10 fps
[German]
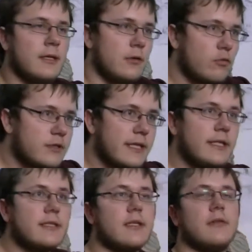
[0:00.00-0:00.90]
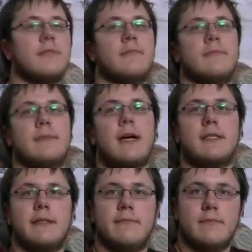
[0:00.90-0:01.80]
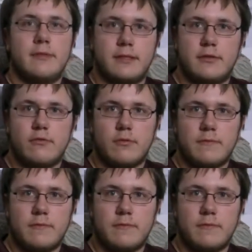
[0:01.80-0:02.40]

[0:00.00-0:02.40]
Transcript: Los geht's nach dem Intro.